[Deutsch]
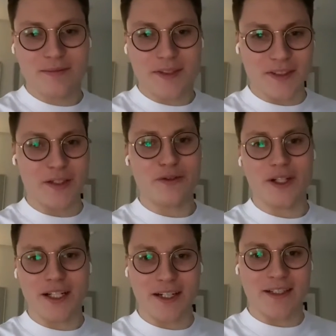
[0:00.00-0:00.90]
seid
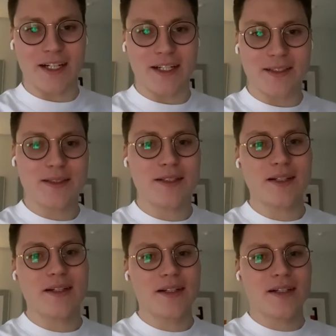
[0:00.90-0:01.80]
füreinander da,
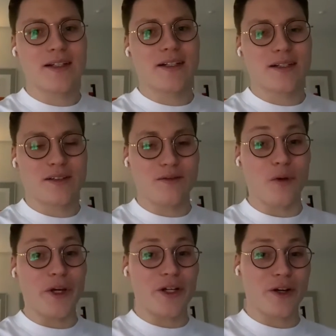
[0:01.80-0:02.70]
wo
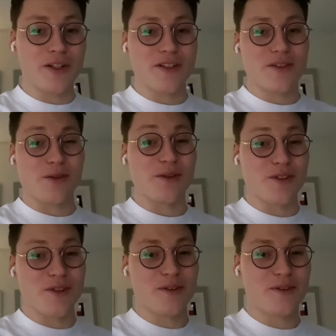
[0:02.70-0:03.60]
ihr könnt
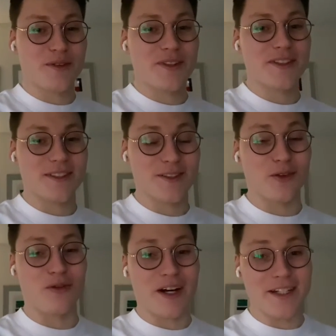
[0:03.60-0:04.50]
und
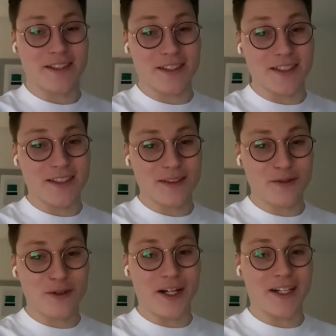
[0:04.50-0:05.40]
soweit ihr
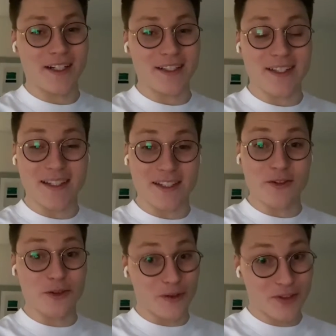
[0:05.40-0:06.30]
füreinander da sein
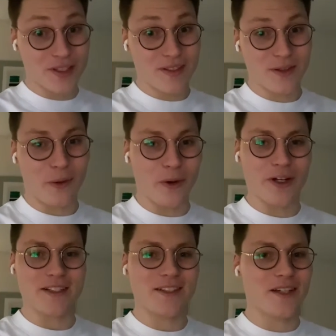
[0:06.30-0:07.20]
dürft, ohne
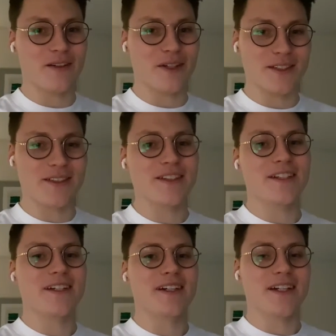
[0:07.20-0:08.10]
dass ihr irgendwelche
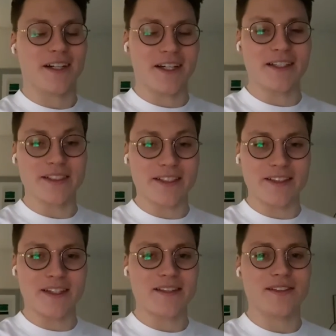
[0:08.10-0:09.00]
Regeln,
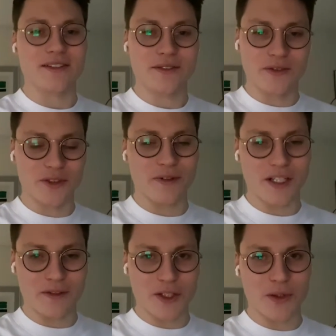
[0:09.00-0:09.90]
Gesetze und so weiter
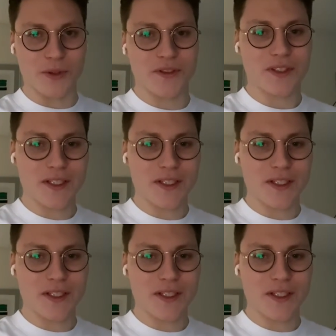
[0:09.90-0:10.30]
verstoßt.